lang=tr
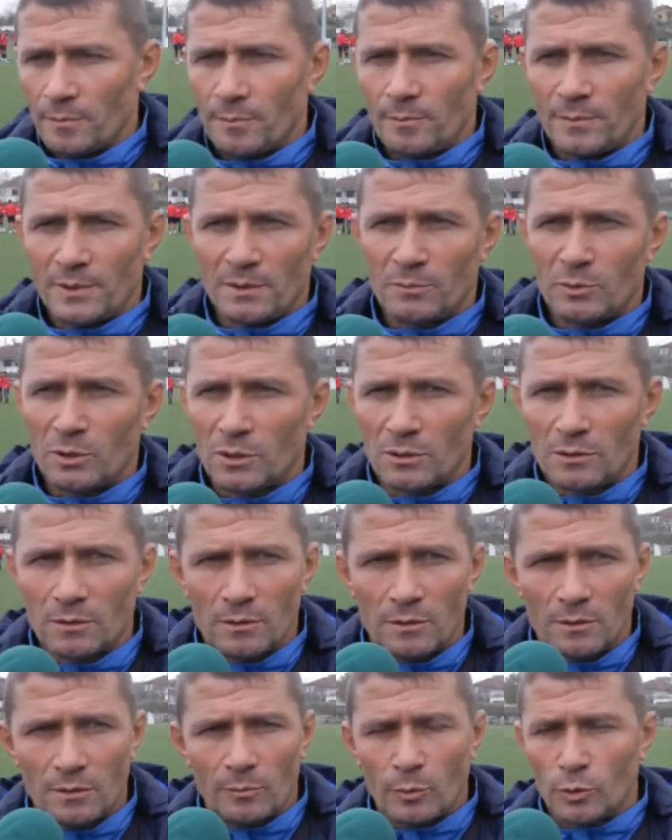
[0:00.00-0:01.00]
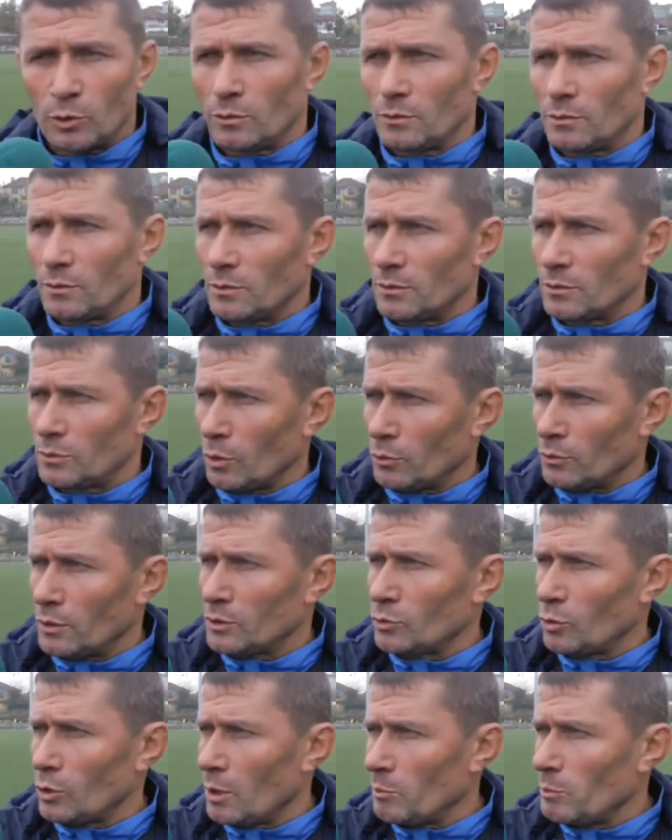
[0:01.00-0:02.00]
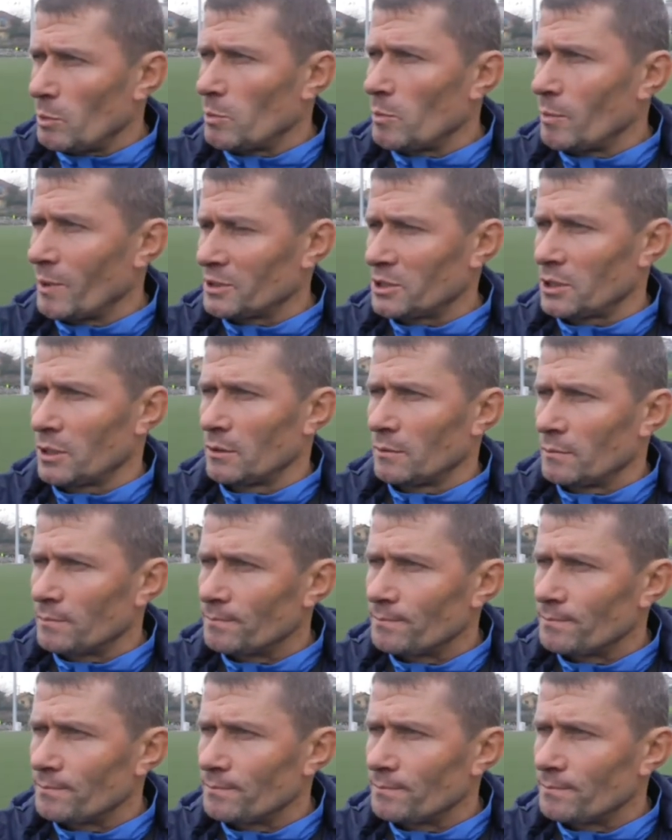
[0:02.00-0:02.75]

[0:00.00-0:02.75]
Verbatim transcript: Bizim için bugün son derece önemli bir maç.